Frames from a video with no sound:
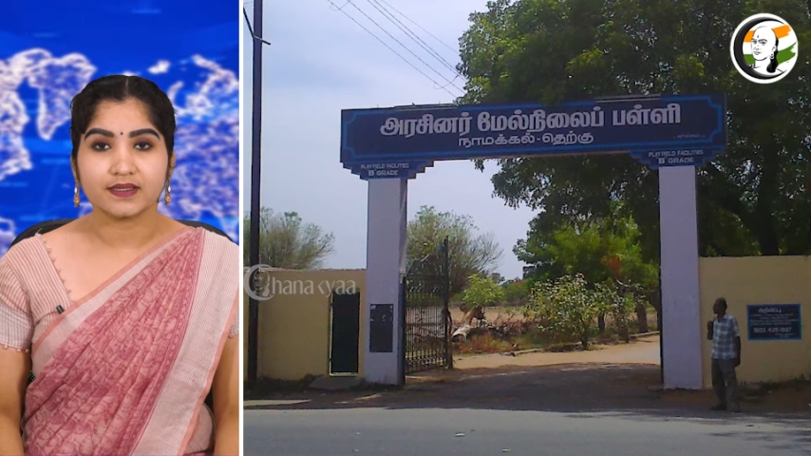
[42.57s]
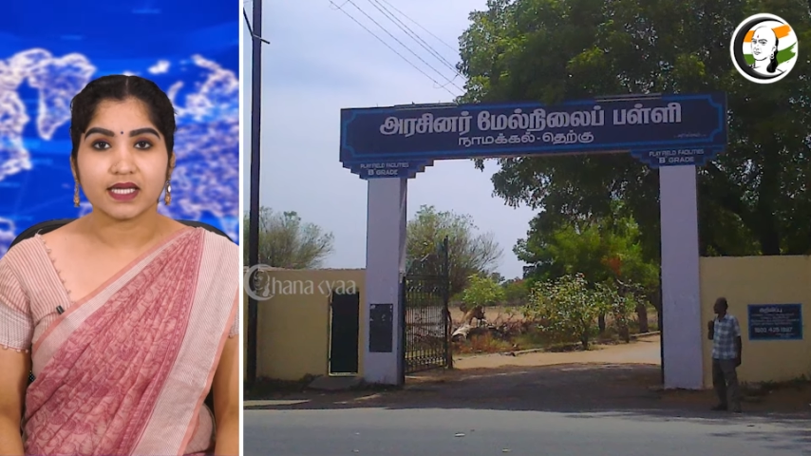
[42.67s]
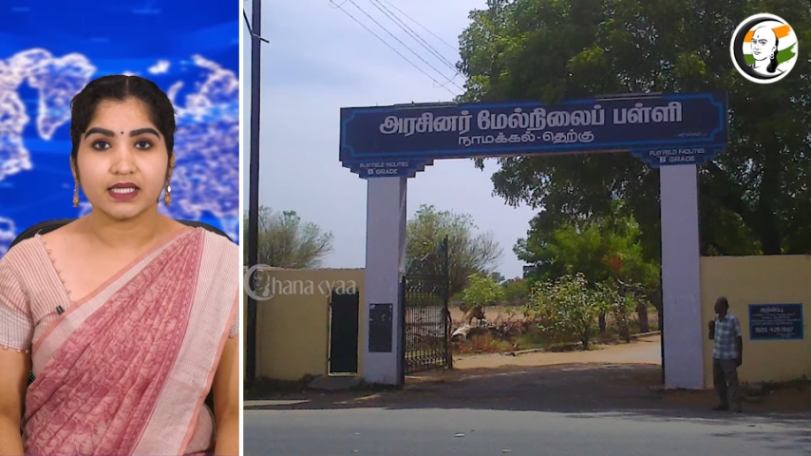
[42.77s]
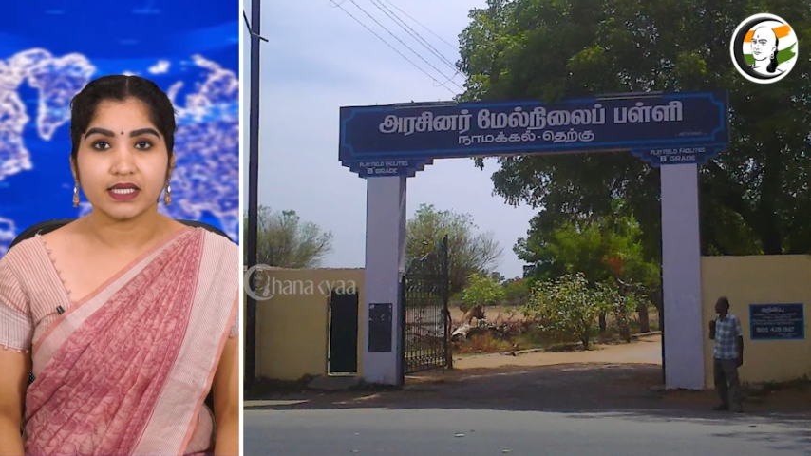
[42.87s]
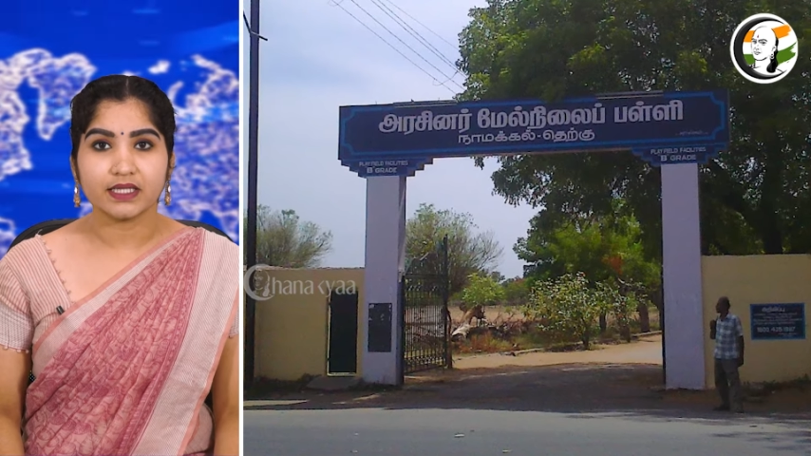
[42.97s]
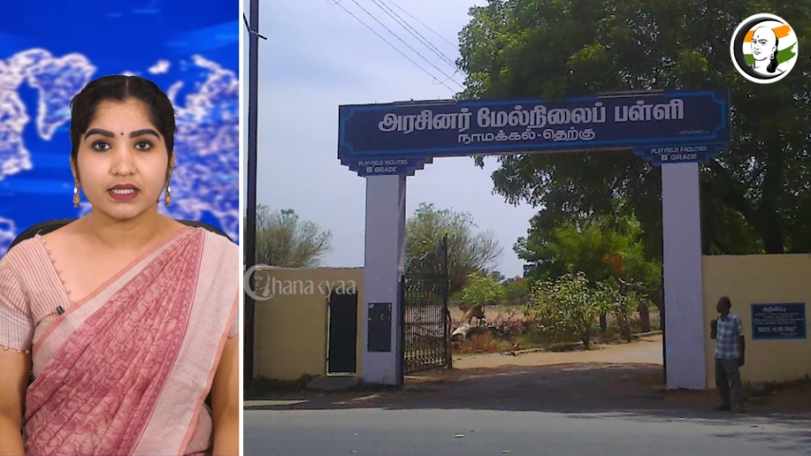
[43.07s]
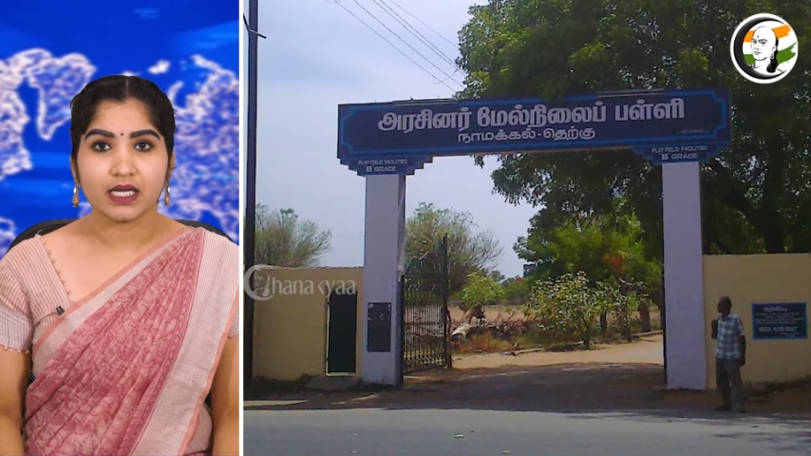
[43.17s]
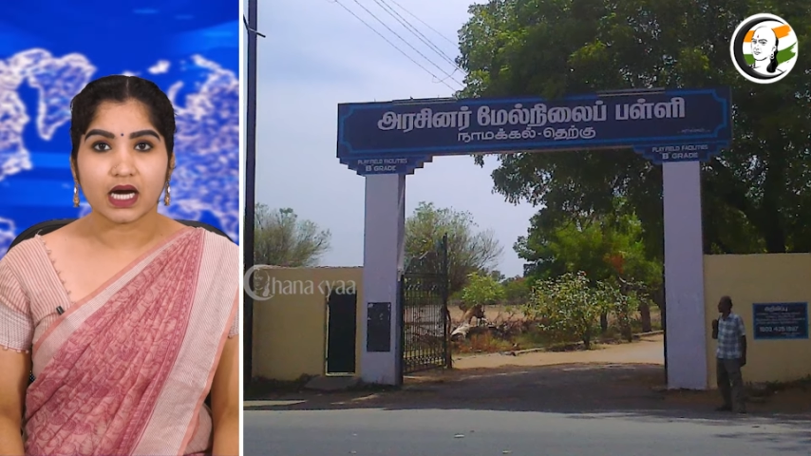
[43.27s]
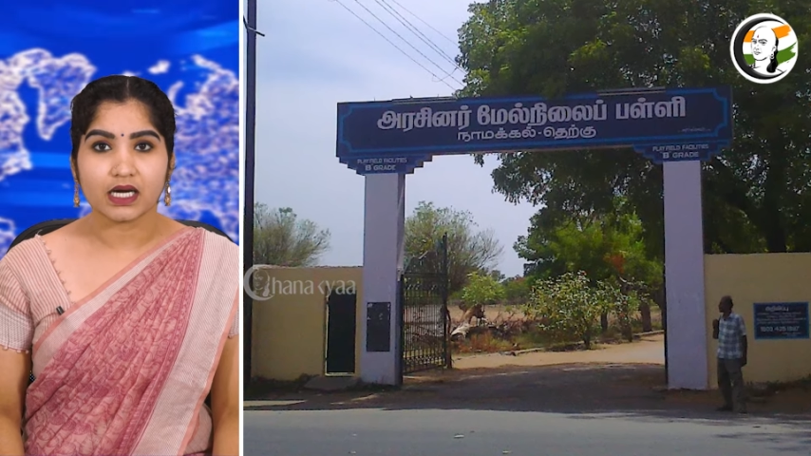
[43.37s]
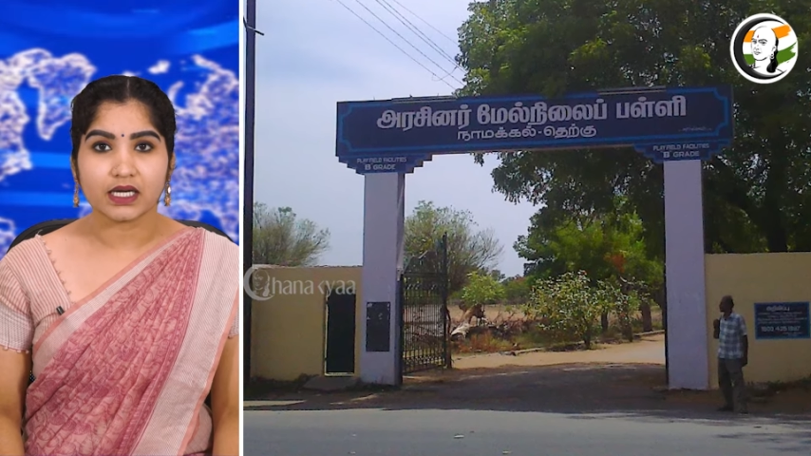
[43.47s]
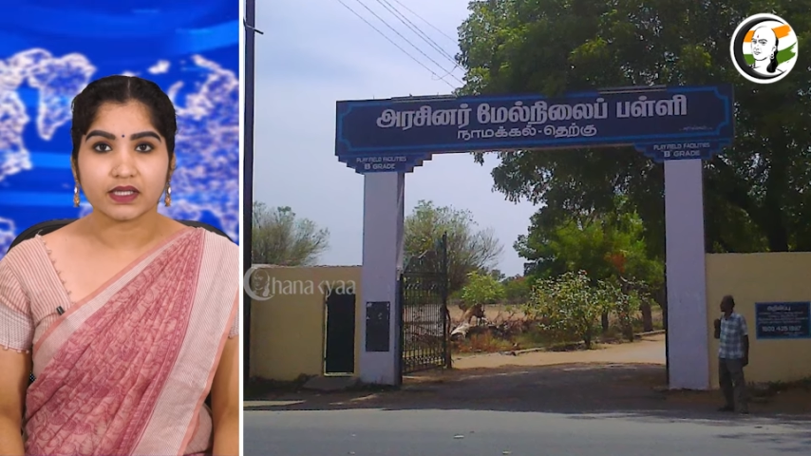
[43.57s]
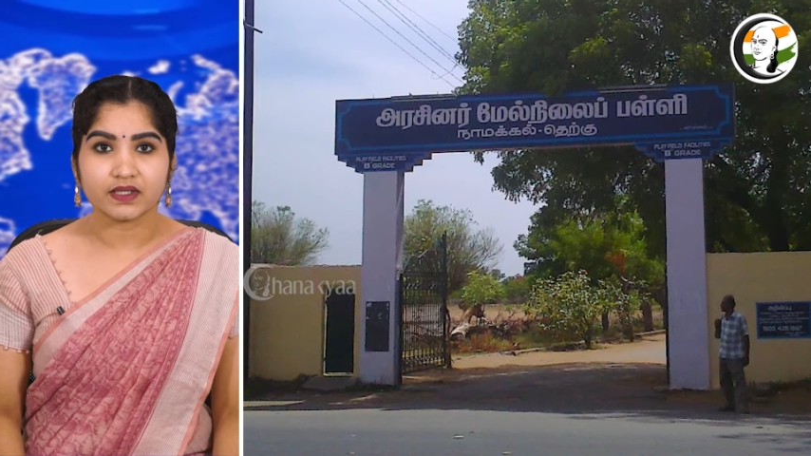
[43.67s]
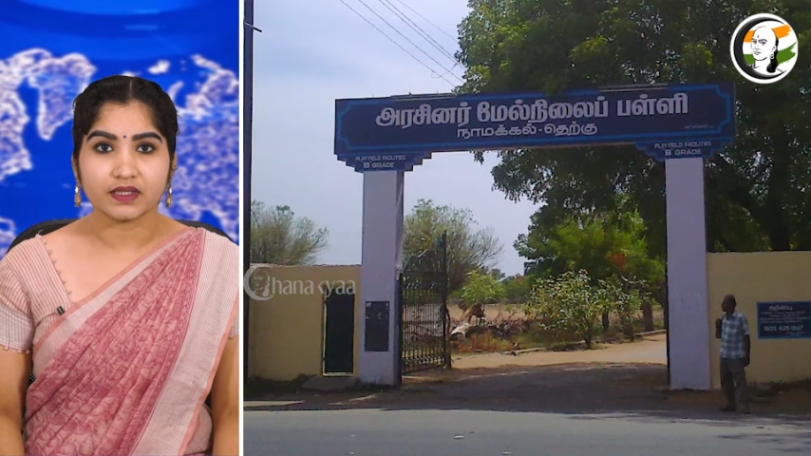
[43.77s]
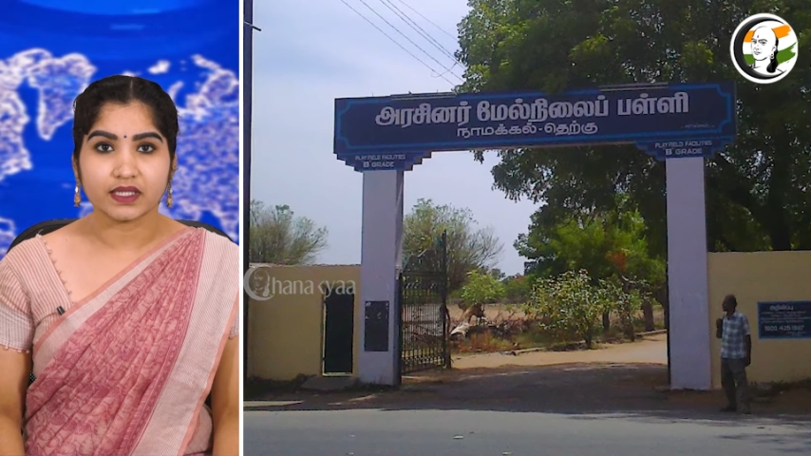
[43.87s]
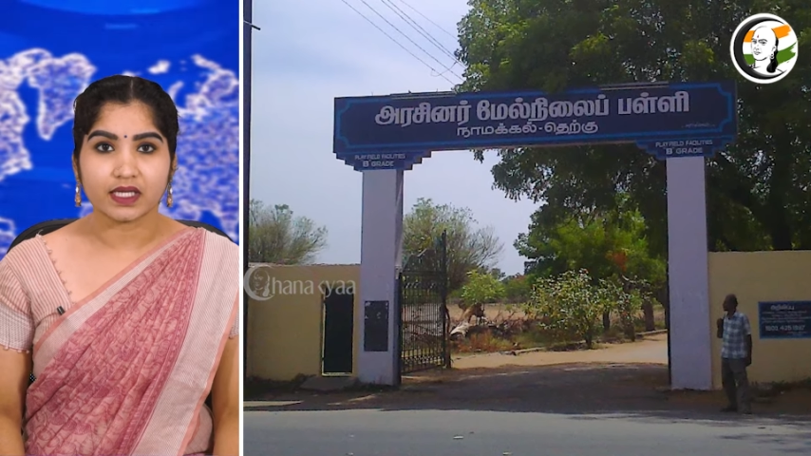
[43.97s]
சண்டையில்
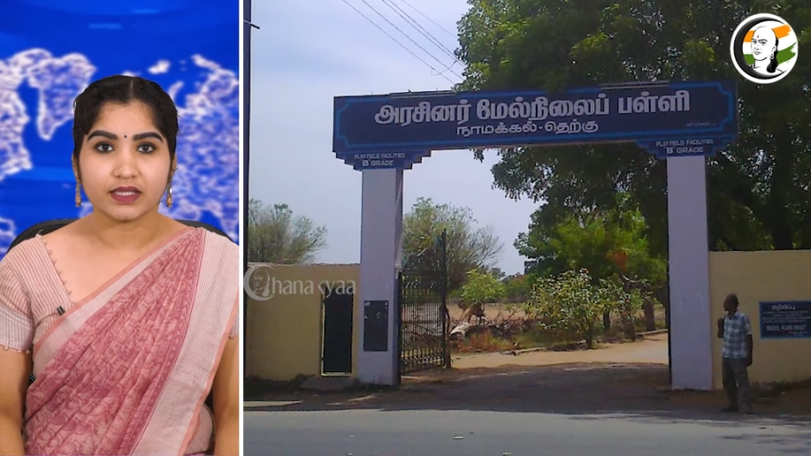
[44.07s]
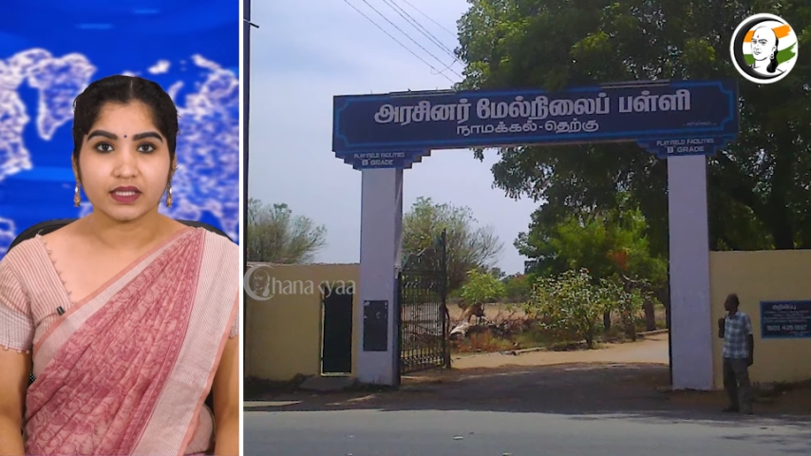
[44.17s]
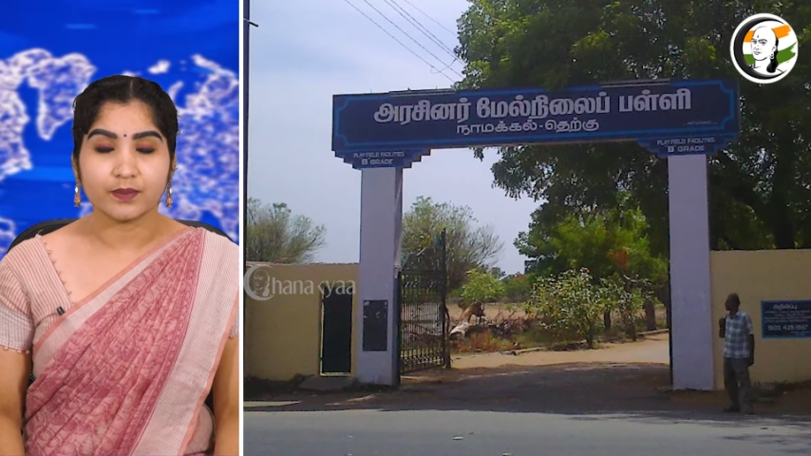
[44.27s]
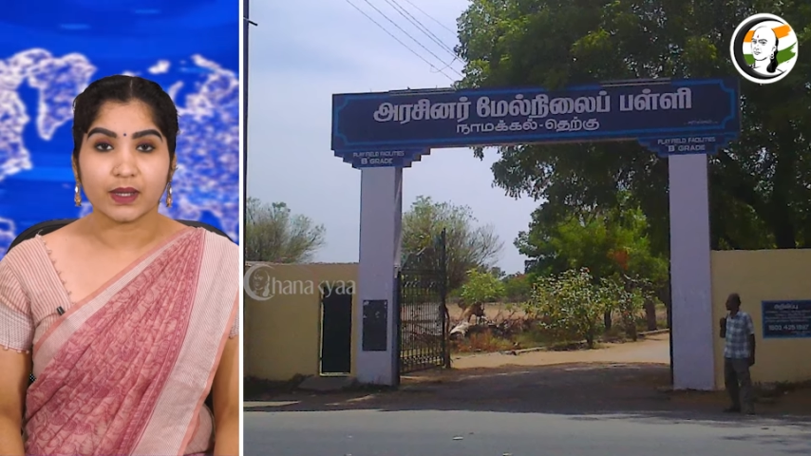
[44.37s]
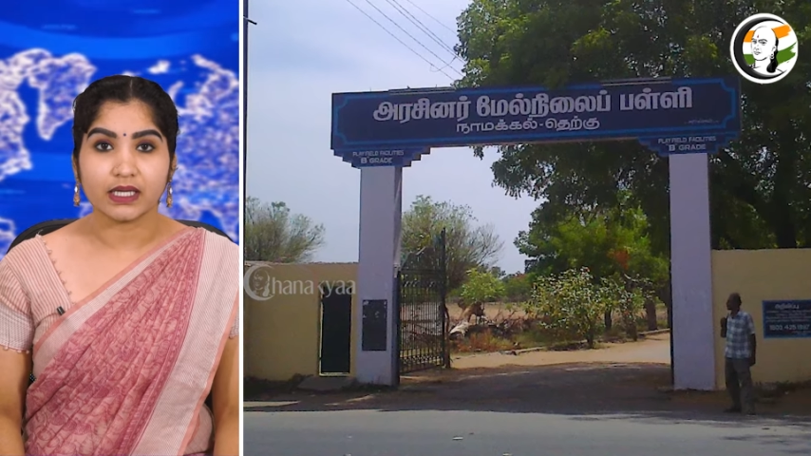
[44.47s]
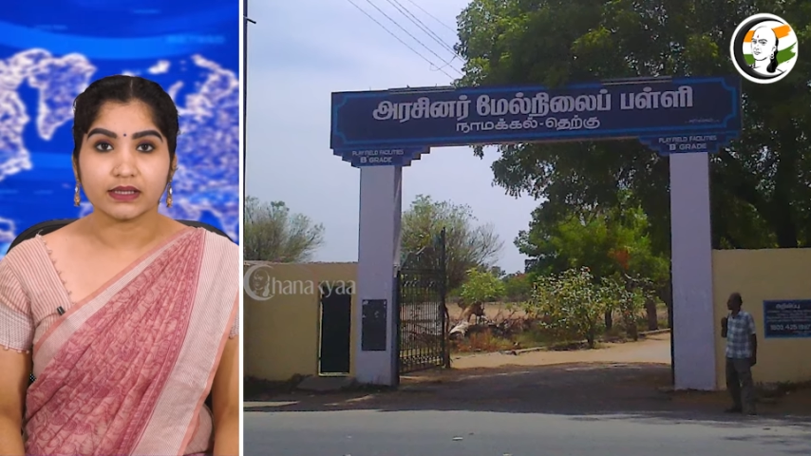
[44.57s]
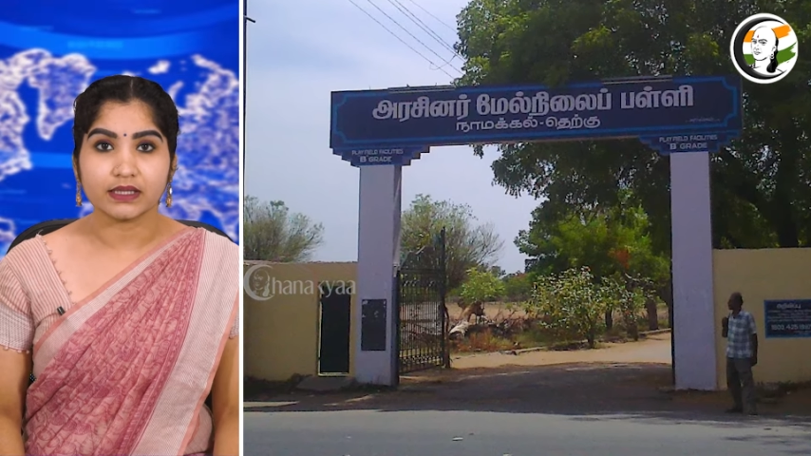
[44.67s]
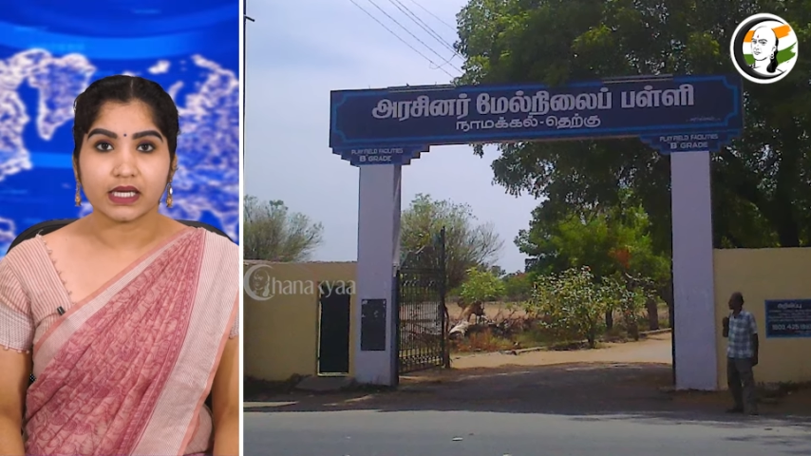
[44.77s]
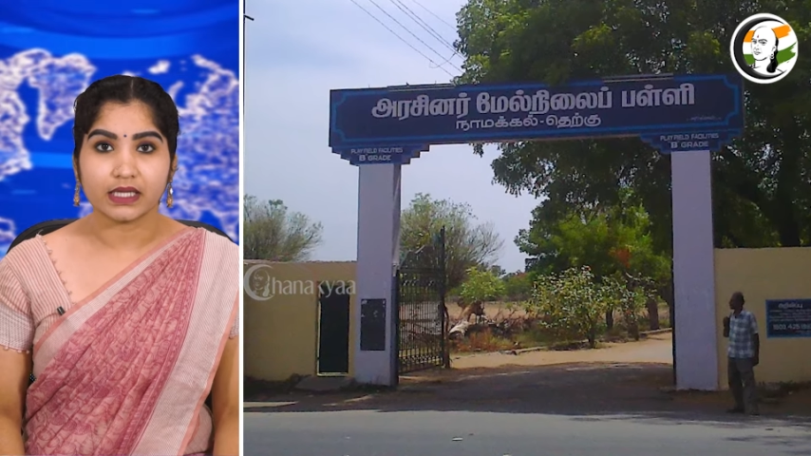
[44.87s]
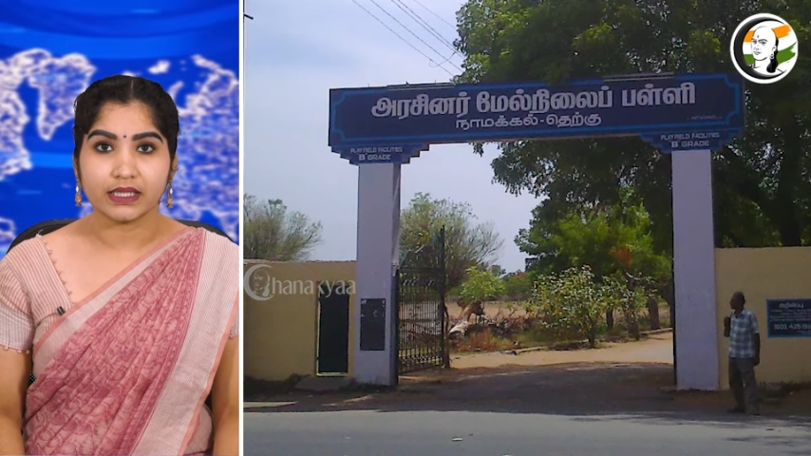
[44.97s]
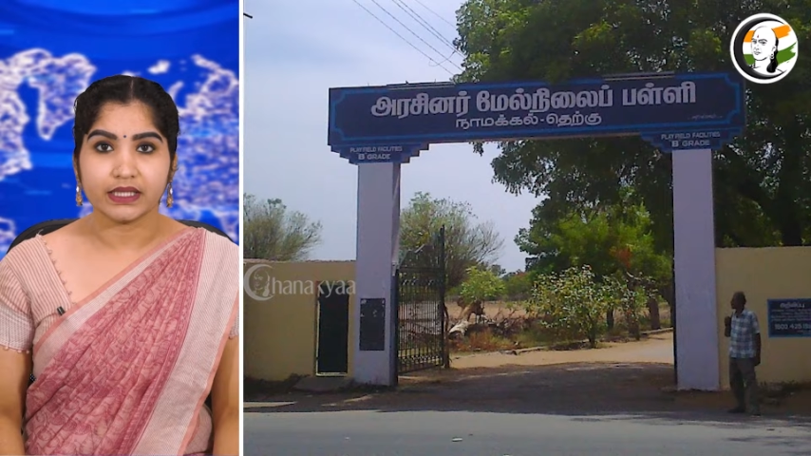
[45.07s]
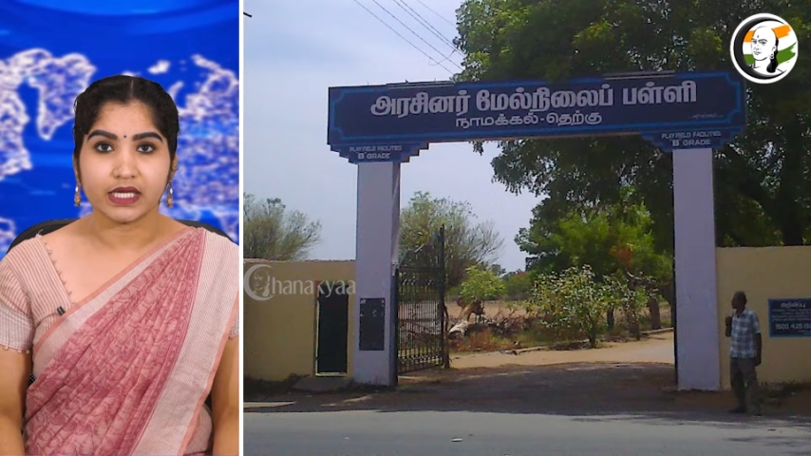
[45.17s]
ஆகாஷின் தலையில் பலத்த அடி